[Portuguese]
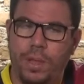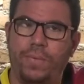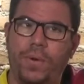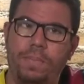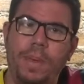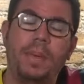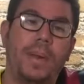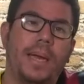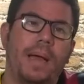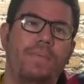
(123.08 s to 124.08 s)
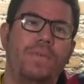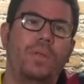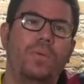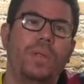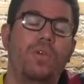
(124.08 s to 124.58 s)
ele foi bem
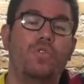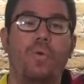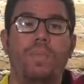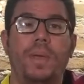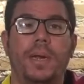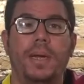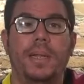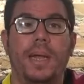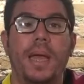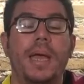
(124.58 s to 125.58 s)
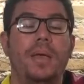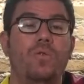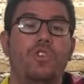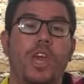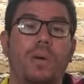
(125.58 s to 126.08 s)
precavido e deixou o Miranda e
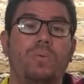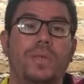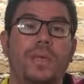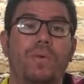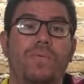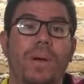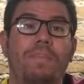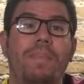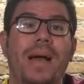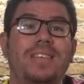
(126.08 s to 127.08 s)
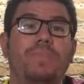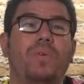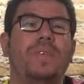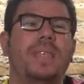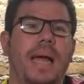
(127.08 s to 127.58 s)
o Thiago Silva mais
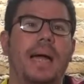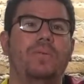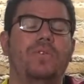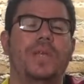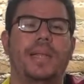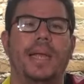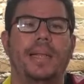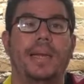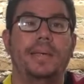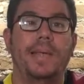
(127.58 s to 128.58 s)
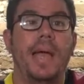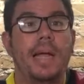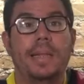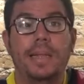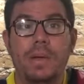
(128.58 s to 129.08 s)
postados ali atrás,
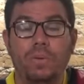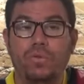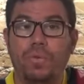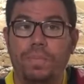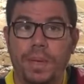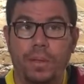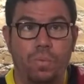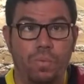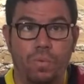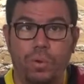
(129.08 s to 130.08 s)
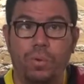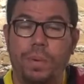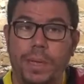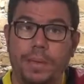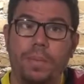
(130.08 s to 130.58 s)
não subindo muito,
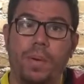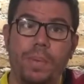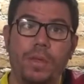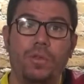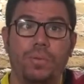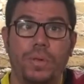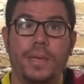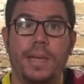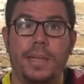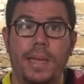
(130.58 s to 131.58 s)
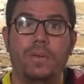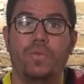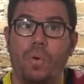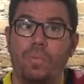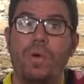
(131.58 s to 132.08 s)
principalmente nos escanteios,
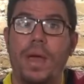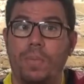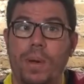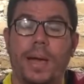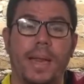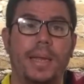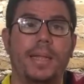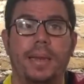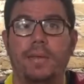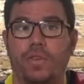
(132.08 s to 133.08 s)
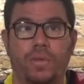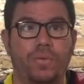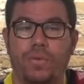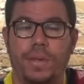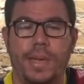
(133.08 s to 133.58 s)
como é uma característica
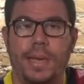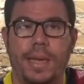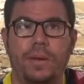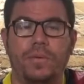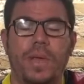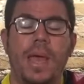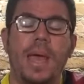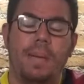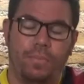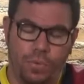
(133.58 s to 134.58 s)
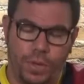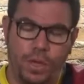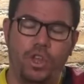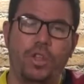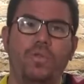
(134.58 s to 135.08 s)
dos dois zagueiros, no
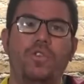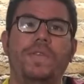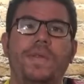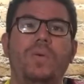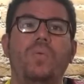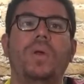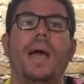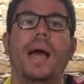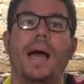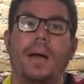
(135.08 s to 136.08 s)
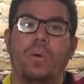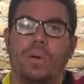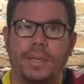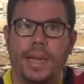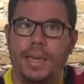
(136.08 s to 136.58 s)
sentido de segurar a
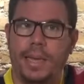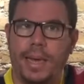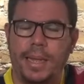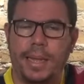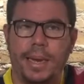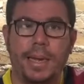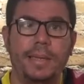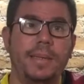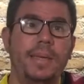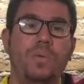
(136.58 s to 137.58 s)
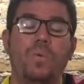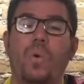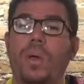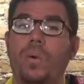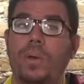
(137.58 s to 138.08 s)
Costa Rica ali atrás e não
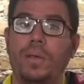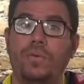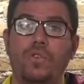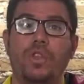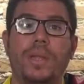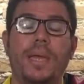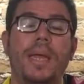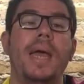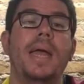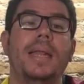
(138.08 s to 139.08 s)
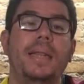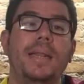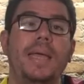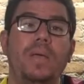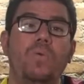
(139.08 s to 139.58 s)
correr o risco de ter
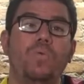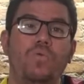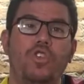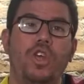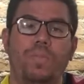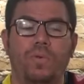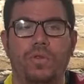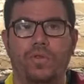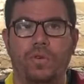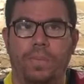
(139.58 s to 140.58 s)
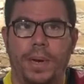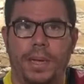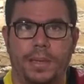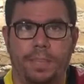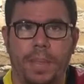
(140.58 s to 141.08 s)
nenhum tipo de
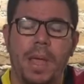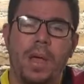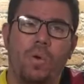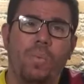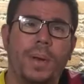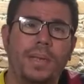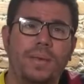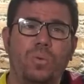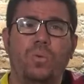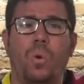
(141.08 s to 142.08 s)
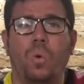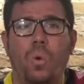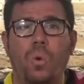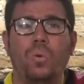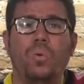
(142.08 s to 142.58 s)
surpresa. O Brasil
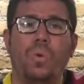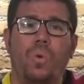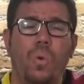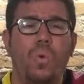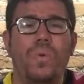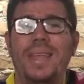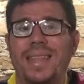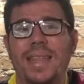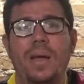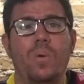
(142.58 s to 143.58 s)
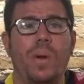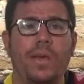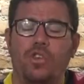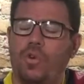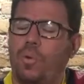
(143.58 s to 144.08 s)
tocou, tocou e não
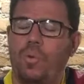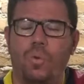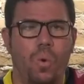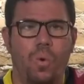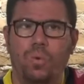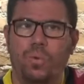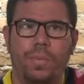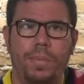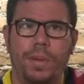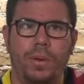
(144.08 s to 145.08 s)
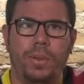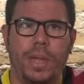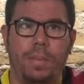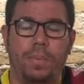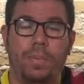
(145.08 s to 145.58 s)
achou o gol no primeiro
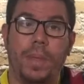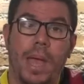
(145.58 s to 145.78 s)
tempo.